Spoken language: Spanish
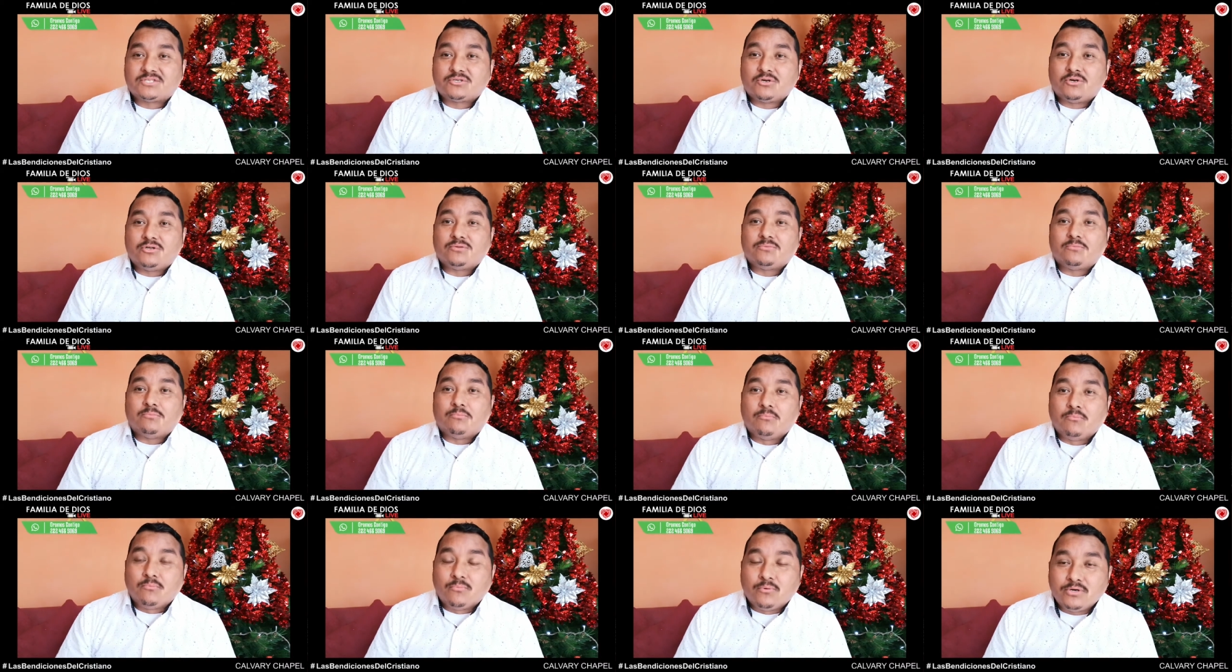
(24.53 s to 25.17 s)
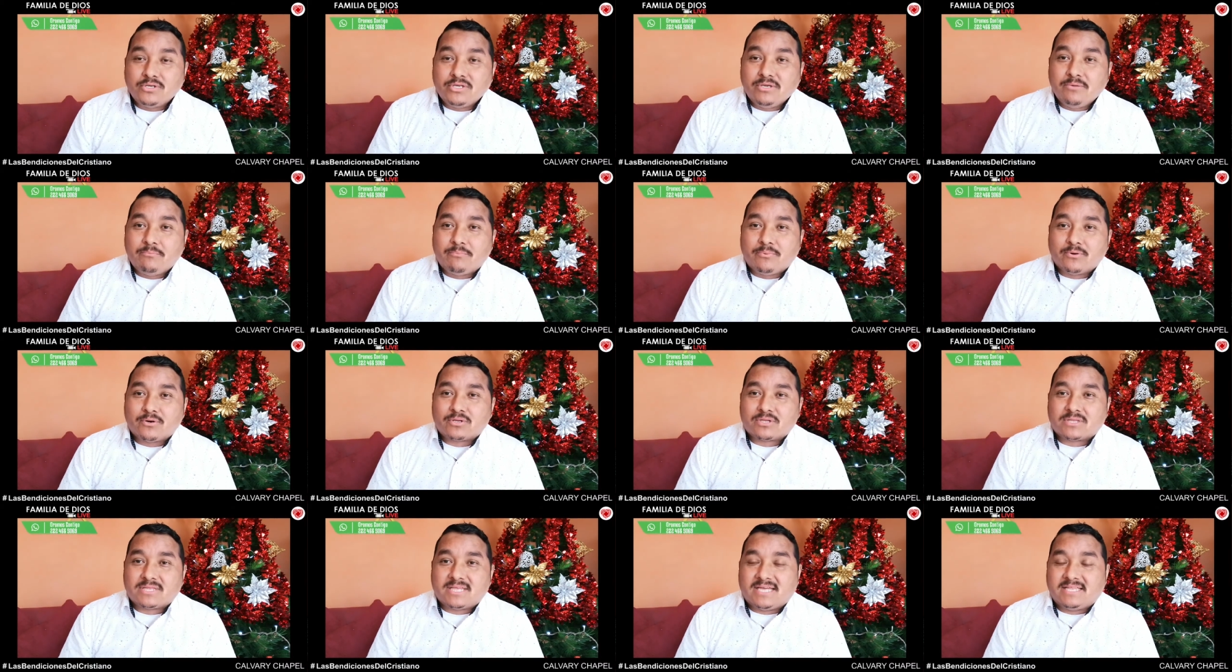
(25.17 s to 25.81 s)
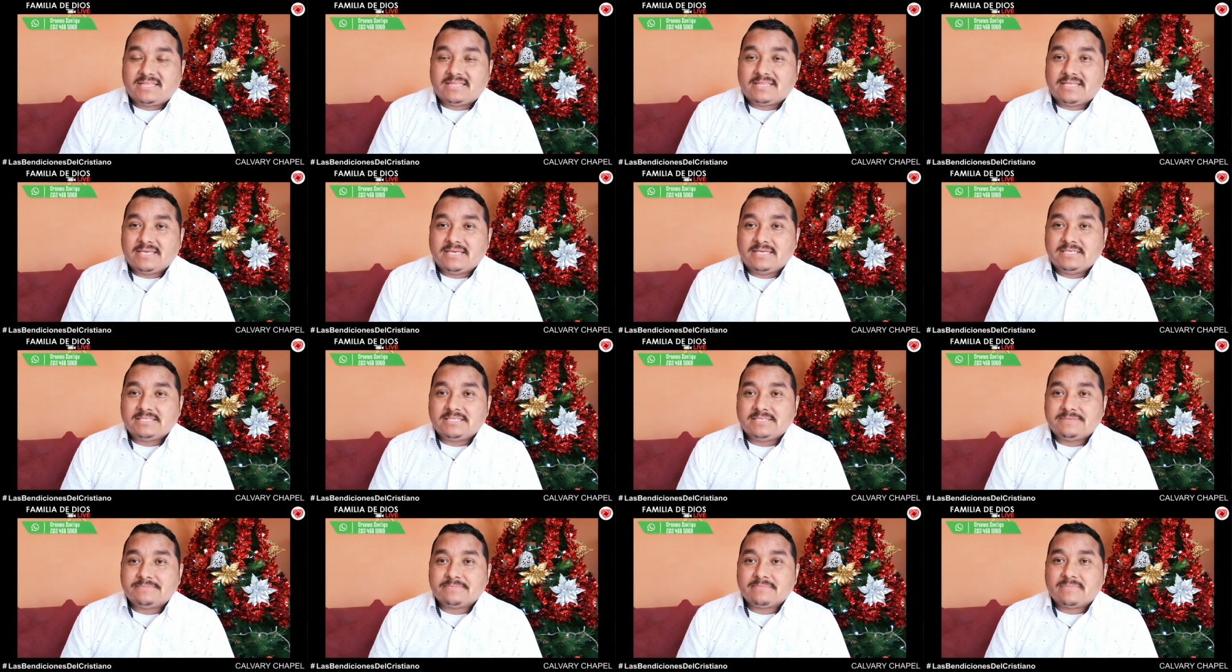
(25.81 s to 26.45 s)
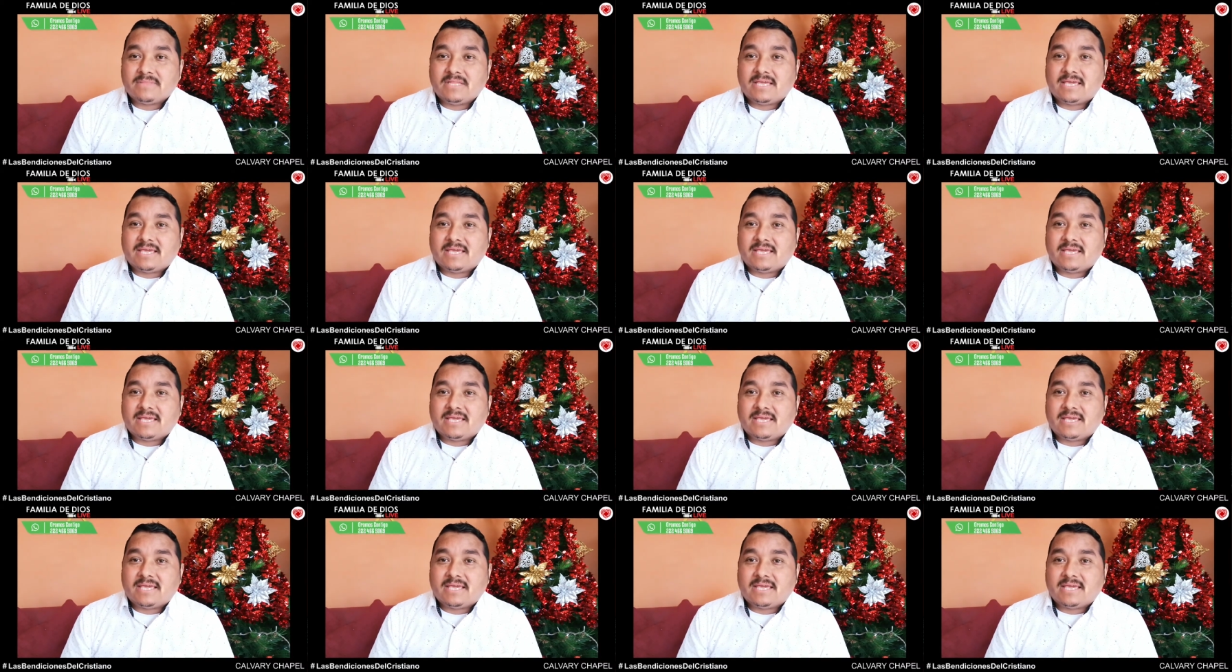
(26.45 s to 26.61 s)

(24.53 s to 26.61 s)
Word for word: son muy importantes,